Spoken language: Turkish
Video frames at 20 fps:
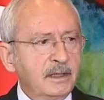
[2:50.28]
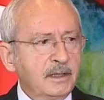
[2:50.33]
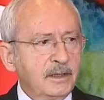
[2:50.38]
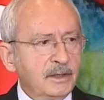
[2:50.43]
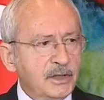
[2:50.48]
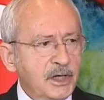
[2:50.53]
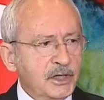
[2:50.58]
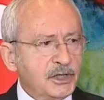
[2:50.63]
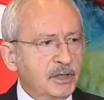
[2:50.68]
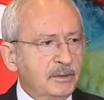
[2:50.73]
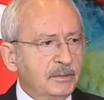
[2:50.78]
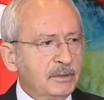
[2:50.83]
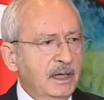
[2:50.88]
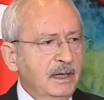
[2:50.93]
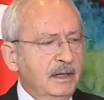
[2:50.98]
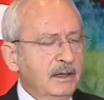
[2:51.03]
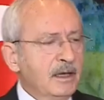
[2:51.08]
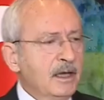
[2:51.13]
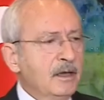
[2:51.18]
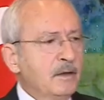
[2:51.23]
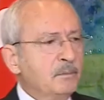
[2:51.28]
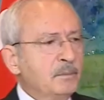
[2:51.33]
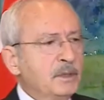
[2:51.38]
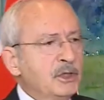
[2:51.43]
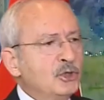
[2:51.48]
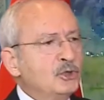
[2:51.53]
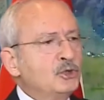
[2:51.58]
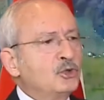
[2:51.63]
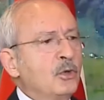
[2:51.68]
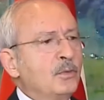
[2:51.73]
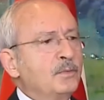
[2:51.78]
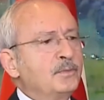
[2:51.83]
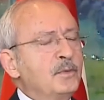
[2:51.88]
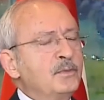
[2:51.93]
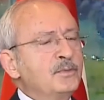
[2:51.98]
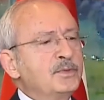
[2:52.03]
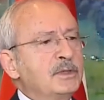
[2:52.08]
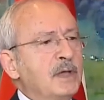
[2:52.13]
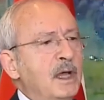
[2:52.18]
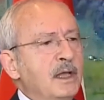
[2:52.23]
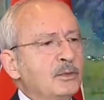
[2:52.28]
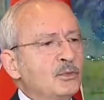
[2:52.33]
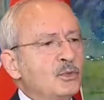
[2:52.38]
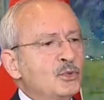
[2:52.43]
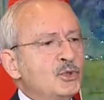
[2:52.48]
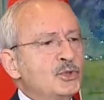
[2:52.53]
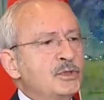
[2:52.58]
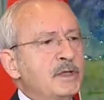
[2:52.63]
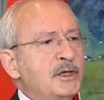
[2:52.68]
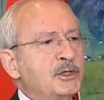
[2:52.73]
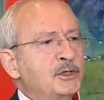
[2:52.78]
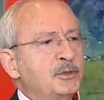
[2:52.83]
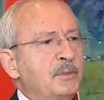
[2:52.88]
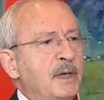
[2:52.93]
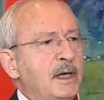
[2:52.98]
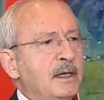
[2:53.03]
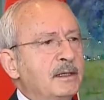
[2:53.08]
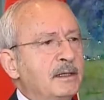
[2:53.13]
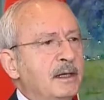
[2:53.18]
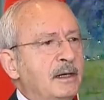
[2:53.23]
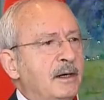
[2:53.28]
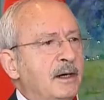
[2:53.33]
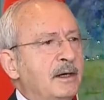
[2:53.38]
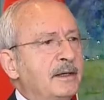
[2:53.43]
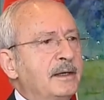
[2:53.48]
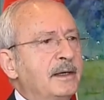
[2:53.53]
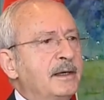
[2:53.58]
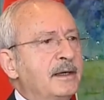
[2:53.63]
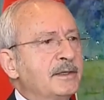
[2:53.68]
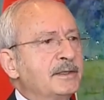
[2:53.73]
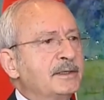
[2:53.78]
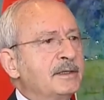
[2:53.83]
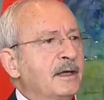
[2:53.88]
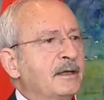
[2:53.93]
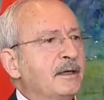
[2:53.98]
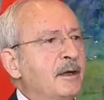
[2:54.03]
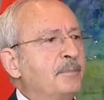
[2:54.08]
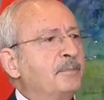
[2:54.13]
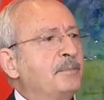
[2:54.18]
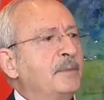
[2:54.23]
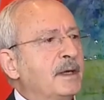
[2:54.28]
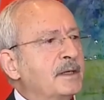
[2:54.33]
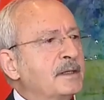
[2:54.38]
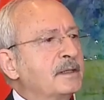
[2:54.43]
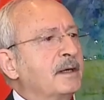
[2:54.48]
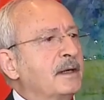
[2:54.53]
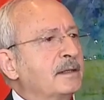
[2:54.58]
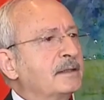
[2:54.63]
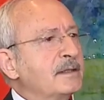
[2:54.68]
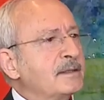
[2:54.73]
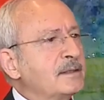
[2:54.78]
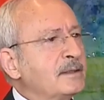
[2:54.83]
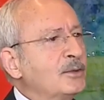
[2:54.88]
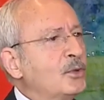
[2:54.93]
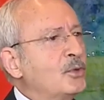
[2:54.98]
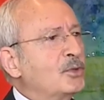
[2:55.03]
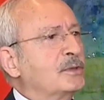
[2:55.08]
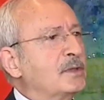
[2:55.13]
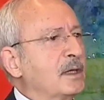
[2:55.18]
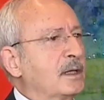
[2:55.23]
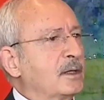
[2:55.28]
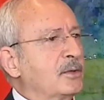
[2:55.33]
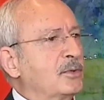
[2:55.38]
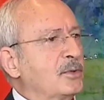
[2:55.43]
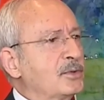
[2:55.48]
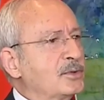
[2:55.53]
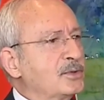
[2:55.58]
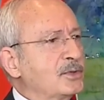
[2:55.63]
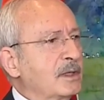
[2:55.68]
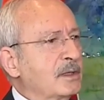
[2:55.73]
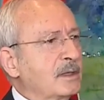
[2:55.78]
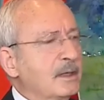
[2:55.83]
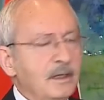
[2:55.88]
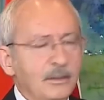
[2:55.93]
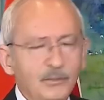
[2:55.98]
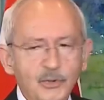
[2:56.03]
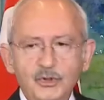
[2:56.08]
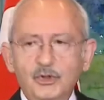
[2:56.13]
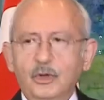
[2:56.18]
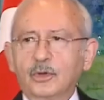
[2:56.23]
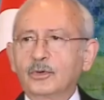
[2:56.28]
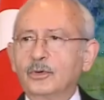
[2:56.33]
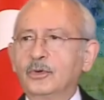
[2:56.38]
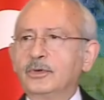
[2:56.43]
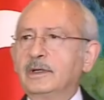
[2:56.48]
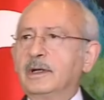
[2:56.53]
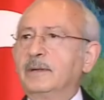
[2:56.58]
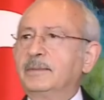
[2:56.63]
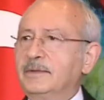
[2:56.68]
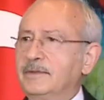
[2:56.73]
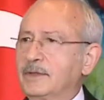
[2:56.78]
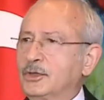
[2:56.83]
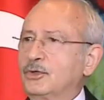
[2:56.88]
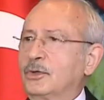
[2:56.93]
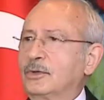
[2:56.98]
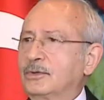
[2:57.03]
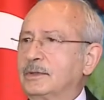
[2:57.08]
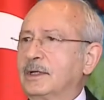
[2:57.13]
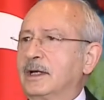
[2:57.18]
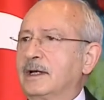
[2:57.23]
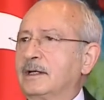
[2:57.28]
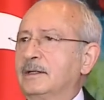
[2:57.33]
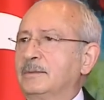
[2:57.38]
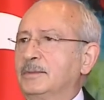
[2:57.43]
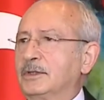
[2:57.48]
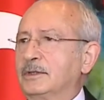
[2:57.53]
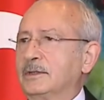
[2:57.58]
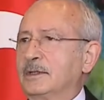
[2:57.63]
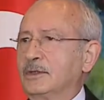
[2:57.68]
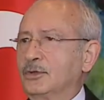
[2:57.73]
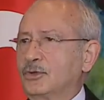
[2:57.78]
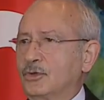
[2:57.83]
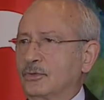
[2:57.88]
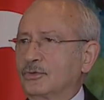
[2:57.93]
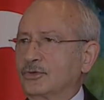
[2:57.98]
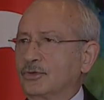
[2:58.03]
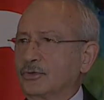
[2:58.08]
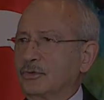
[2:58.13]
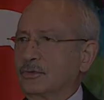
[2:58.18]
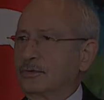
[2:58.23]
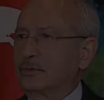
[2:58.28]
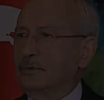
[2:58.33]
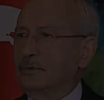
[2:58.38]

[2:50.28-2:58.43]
rejimde bir toplumsal uzlaşmayla anayasa yapma iradesini ortaya koyacak. Bu çok önemli ve çok değerli bir sonuçtur.